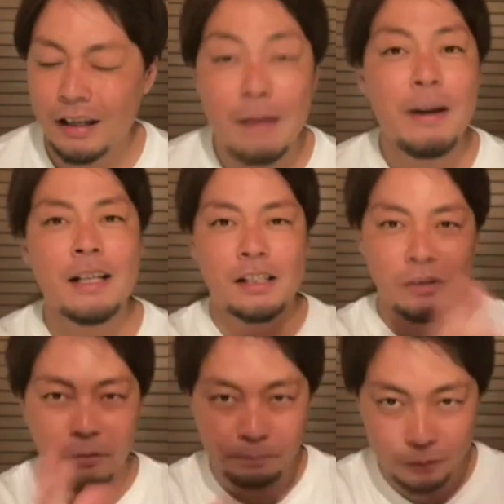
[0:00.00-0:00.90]
山梨
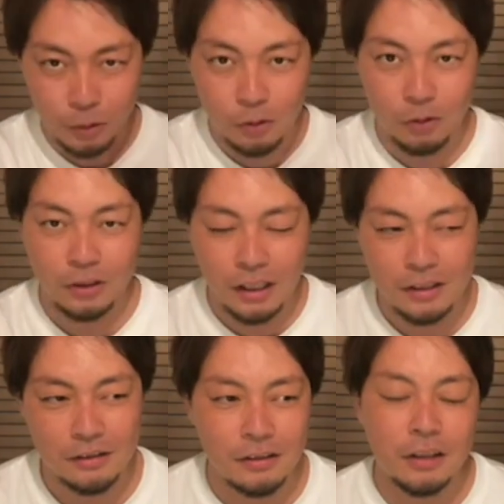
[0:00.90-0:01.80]
の高校に
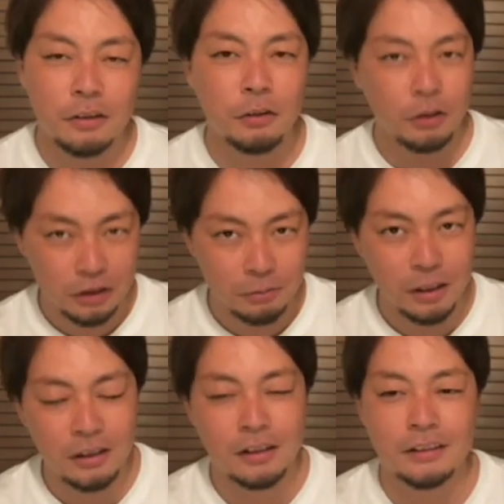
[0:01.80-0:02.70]
ね、住んでる5人
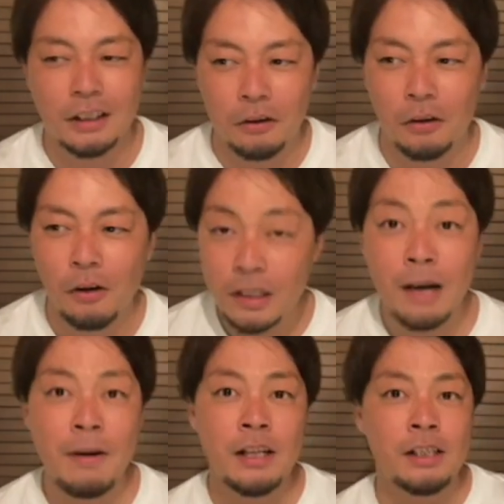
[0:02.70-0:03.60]
組だったんですけど、
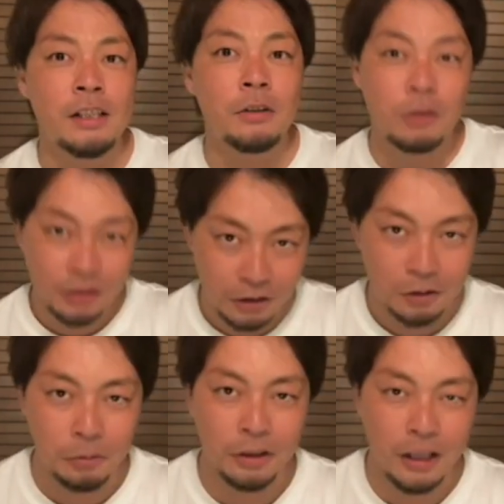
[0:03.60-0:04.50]
山梨に残ってる
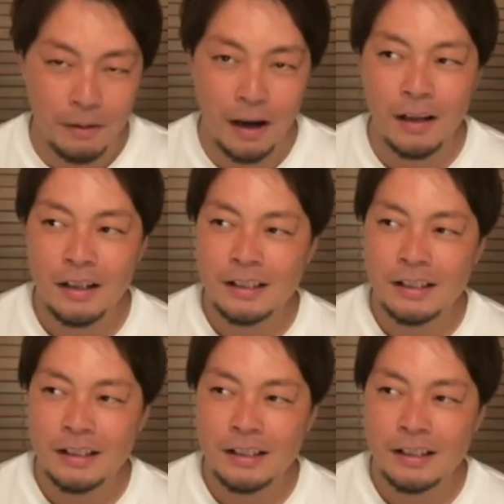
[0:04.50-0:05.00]
子もいれば、